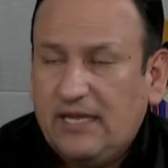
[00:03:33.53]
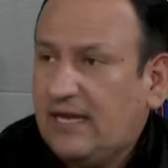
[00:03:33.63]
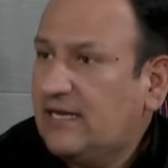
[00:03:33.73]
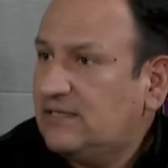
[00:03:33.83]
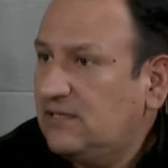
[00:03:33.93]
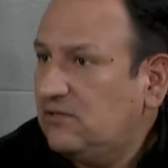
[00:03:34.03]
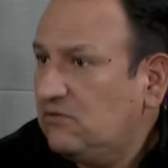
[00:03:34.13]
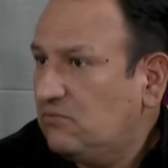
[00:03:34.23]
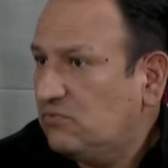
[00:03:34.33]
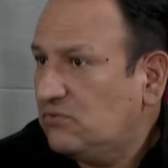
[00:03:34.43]
y
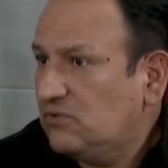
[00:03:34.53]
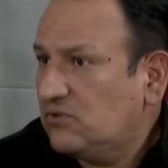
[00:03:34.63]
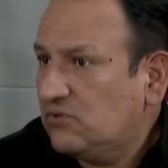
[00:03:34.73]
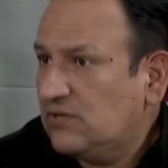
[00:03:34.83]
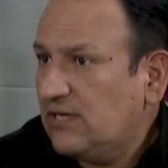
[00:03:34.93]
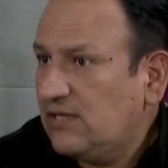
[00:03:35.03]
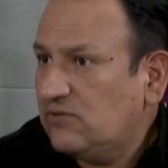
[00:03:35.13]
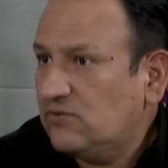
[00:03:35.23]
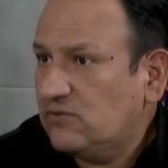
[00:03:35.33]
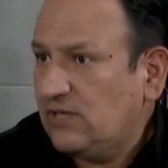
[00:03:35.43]
ejerciendo pues nuestros
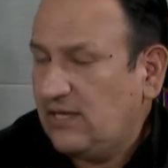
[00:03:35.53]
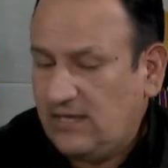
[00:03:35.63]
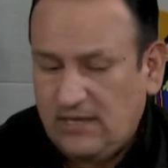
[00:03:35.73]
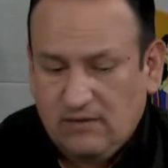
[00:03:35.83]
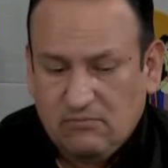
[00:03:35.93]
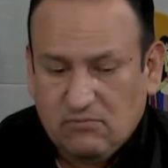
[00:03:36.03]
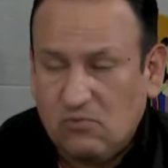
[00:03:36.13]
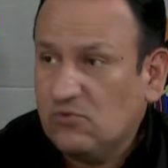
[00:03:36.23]
derechos eh,